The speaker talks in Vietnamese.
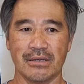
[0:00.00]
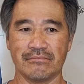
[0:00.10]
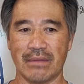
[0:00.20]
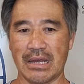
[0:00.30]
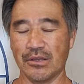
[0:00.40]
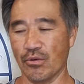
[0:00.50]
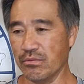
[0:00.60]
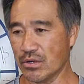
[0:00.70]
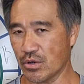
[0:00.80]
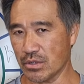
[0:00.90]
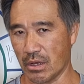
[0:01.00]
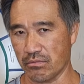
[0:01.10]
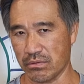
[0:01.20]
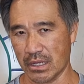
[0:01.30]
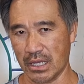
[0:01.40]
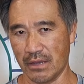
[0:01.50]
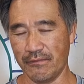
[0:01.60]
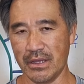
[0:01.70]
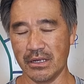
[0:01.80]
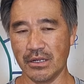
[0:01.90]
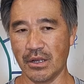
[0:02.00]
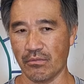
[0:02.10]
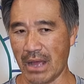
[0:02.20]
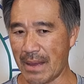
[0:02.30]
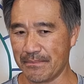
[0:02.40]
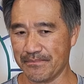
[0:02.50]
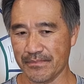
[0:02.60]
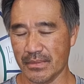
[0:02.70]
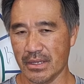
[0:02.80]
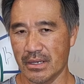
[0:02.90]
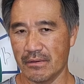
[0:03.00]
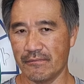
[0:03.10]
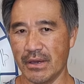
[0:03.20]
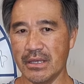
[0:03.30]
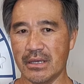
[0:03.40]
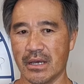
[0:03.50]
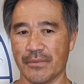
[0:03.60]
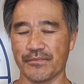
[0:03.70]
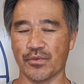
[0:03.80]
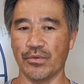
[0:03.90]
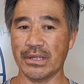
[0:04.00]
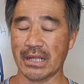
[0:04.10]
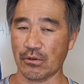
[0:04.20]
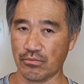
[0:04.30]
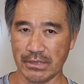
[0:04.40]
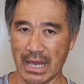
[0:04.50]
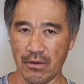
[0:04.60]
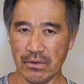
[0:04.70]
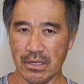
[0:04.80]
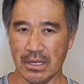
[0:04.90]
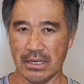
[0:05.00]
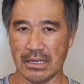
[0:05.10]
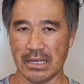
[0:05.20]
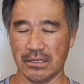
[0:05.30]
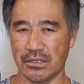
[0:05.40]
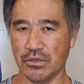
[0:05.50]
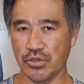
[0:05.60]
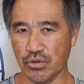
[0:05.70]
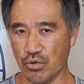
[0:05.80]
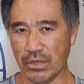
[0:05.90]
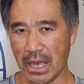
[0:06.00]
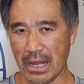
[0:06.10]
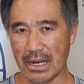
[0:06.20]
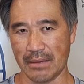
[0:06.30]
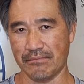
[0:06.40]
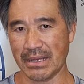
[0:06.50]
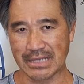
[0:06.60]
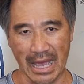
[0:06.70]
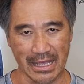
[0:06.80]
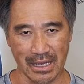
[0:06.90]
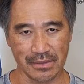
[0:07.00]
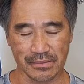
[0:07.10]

mà nó cũng đồng nghĩa với nó đồng âm với um, của linh đạo công giáo là Đức Chúa cứu thế là Messiah